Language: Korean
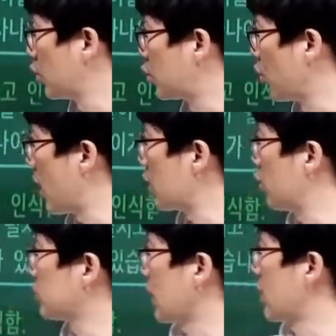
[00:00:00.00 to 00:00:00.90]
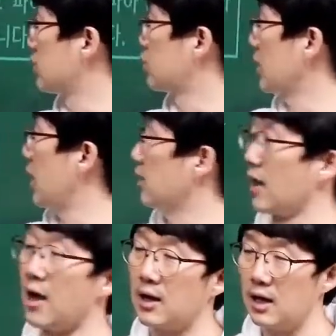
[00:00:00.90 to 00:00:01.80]
조화로운 자연 속에
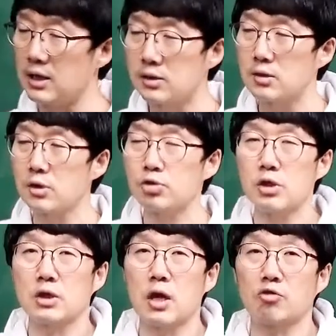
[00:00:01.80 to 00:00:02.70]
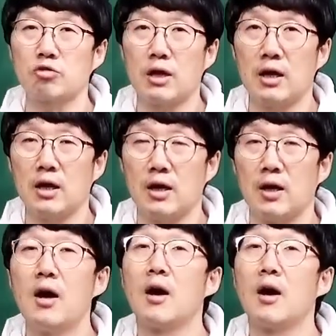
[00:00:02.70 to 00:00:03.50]
내가 있을 수 있겠구나